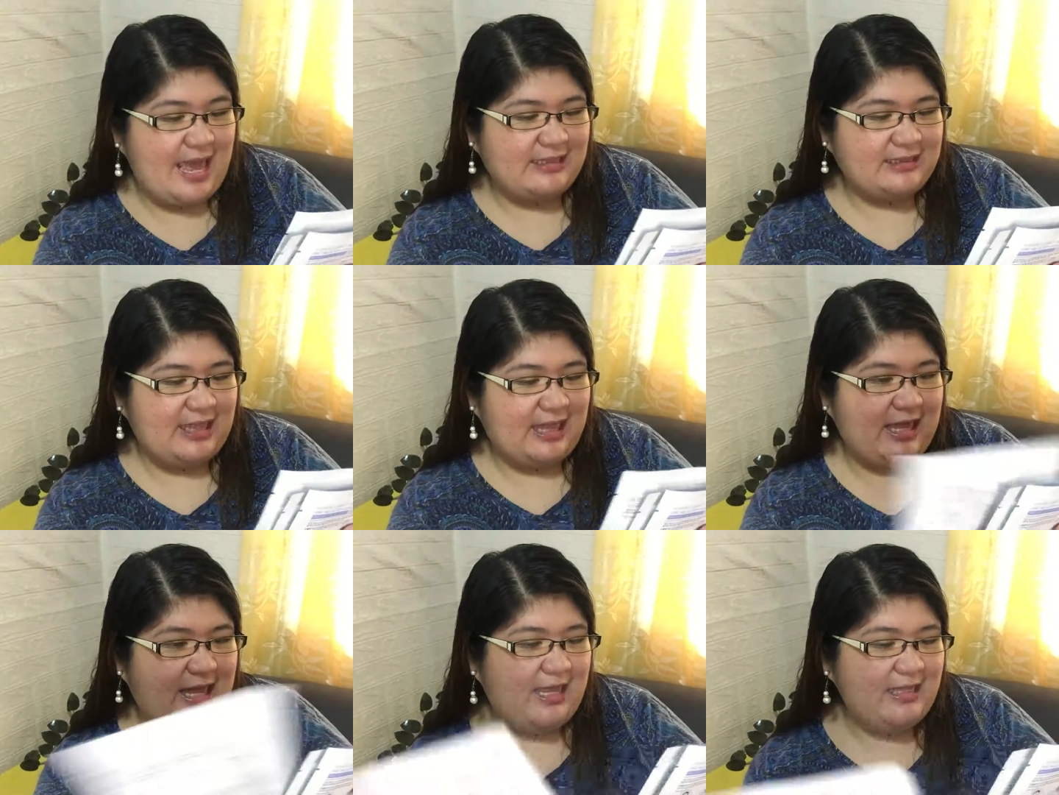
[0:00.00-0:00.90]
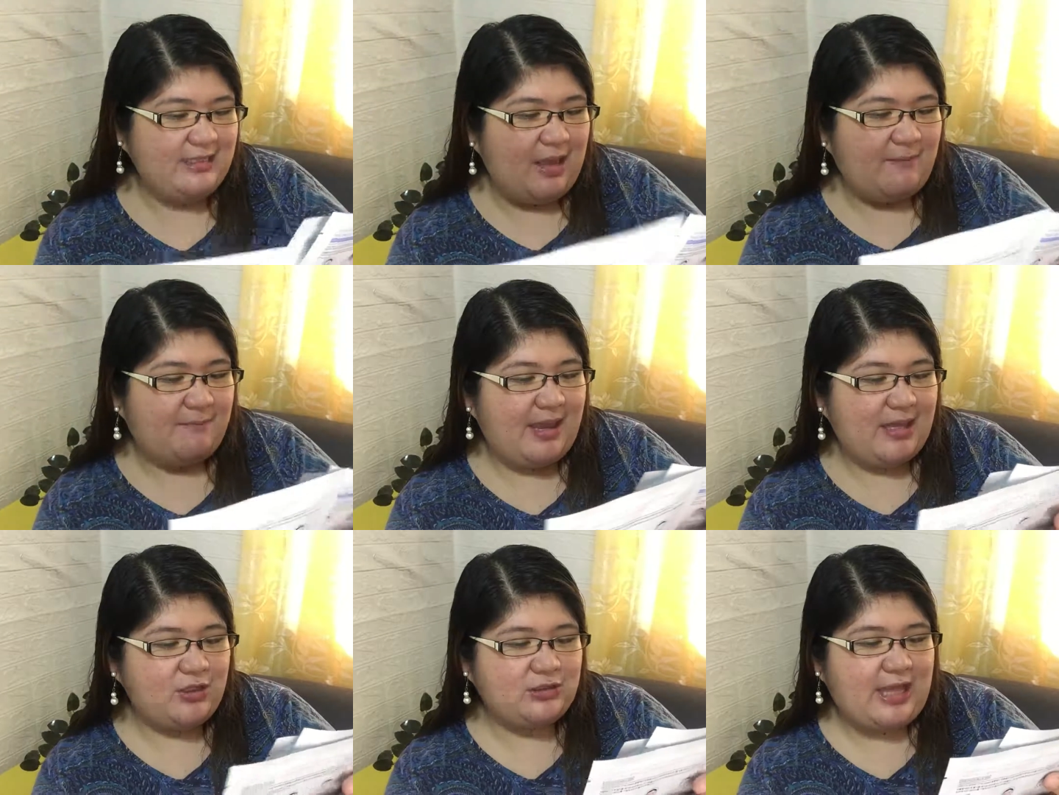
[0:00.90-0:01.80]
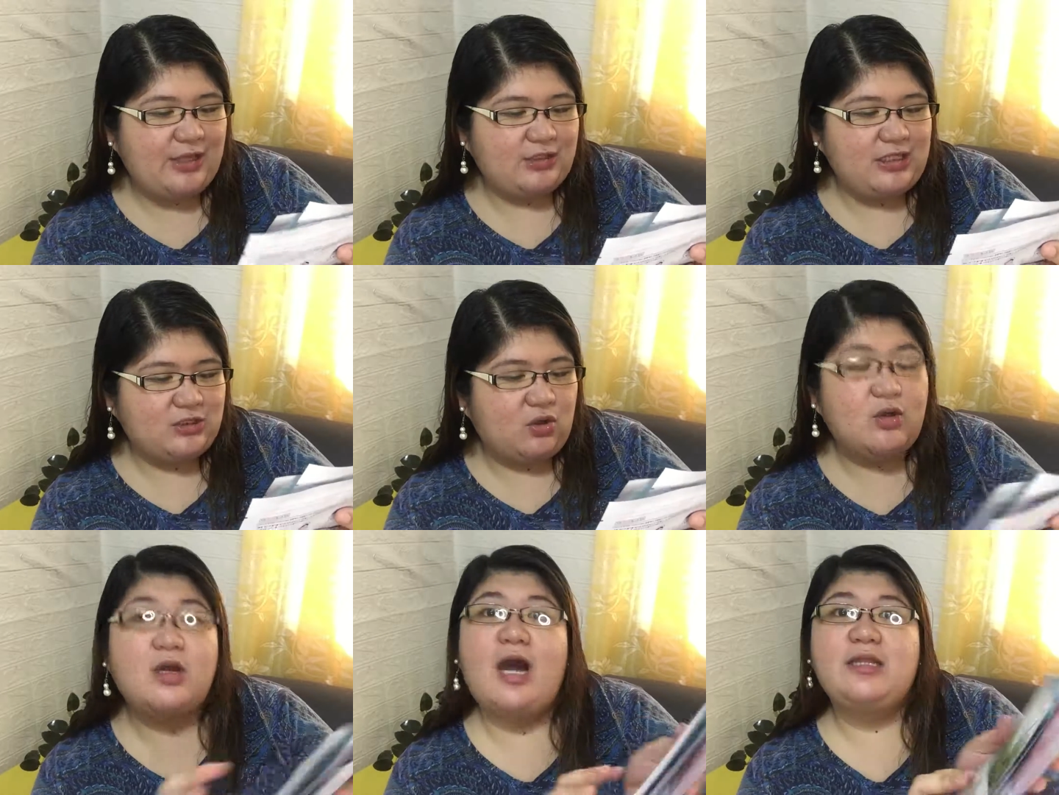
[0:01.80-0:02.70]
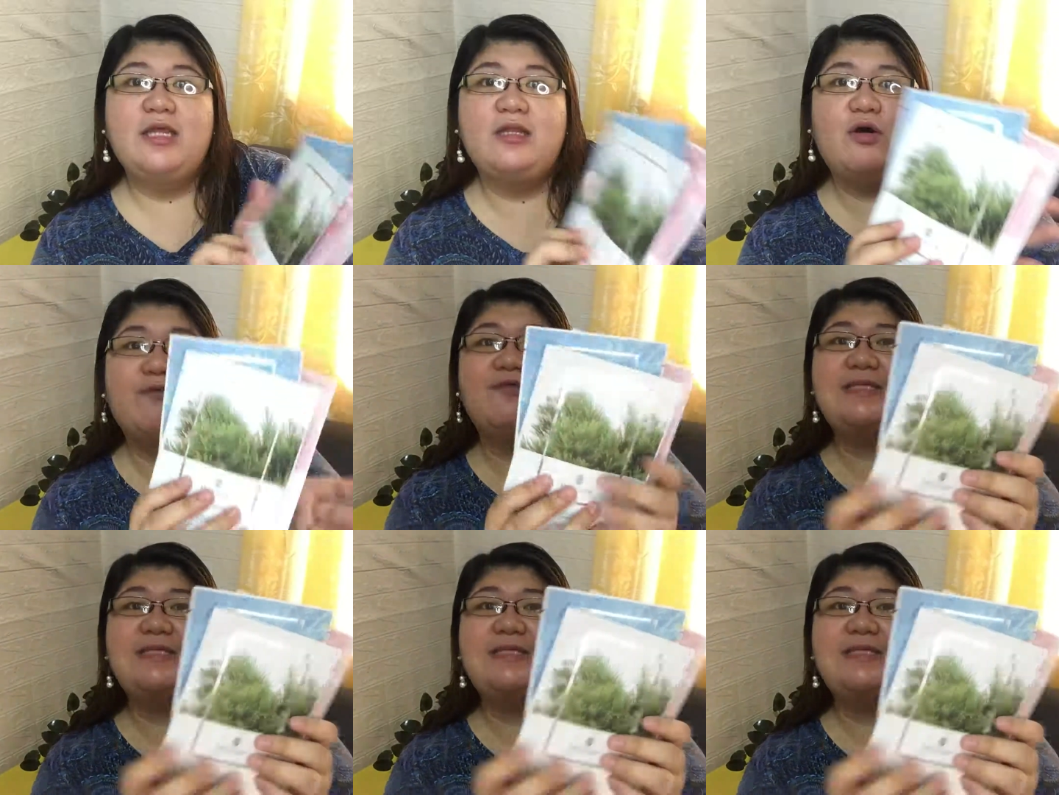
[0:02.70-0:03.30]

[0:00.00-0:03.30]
And then, meron tayo ditong Cuddle of